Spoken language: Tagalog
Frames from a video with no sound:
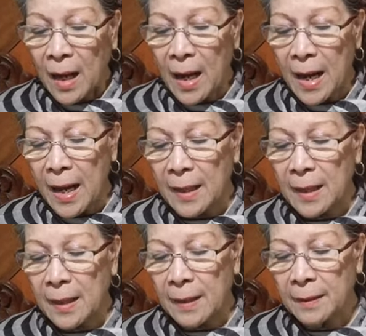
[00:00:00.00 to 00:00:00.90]

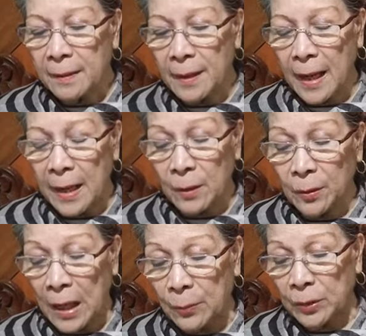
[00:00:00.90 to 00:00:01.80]
uh, I,
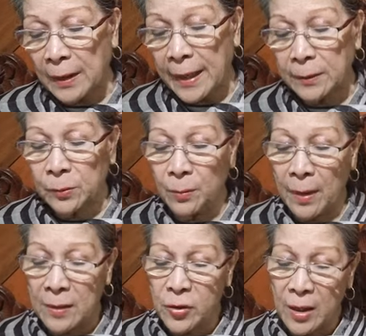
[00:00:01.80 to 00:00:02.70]
I would like to
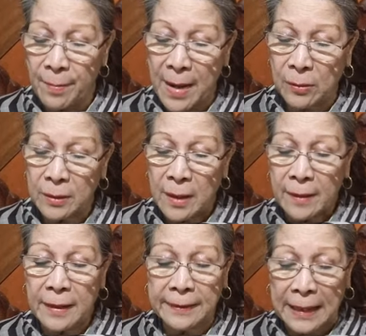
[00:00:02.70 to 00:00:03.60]
mention about
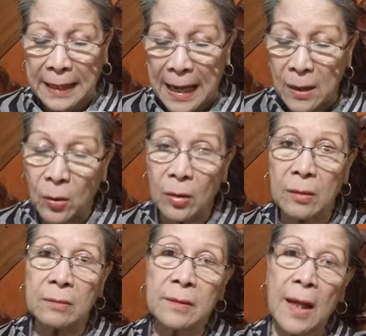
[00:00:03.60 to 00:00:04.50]
the Tagalog.
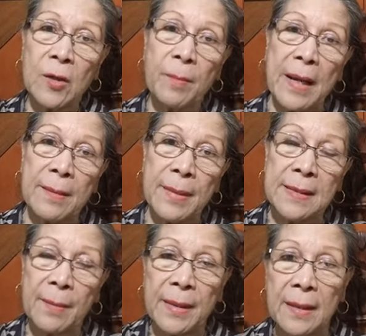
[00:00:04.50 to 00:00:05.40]
Ano ba ibig
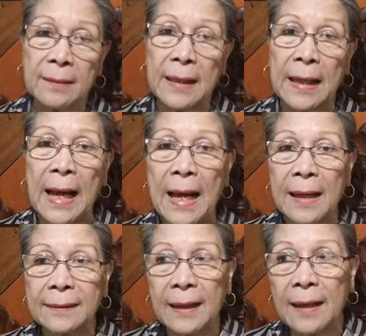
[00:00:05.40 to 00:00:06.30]
sabihin ng taga,
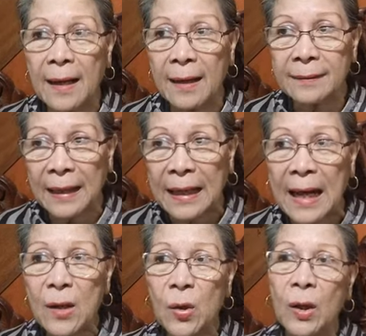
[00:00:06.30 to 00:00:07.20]
ah, taga,
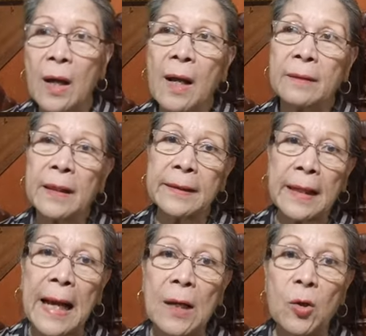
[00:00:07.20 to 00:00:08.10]
Tagalog? The
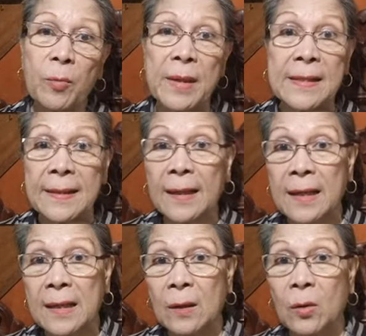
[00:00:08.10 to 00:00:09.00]
Tagalog means
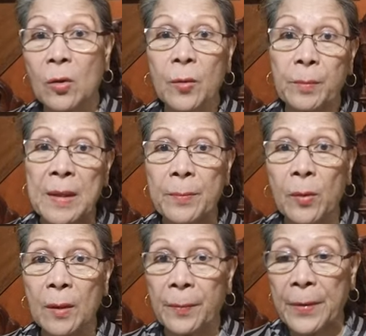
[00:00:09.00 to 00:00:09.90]
Tagailog or
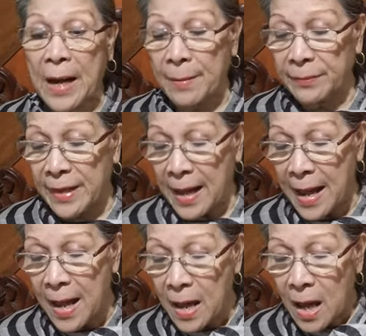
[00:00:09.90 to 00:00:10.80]
people from
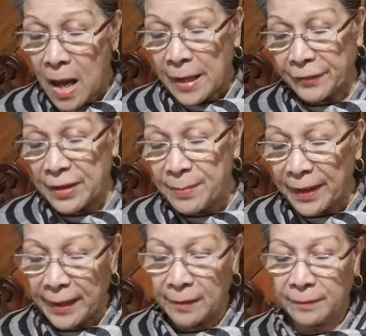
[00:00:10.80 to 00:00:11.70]
the
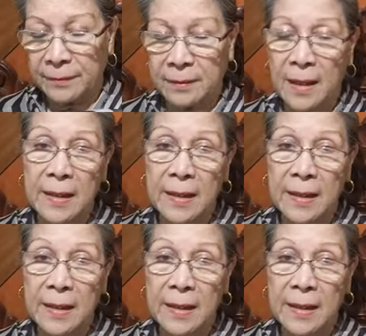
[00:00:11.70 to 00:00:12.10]
river. The,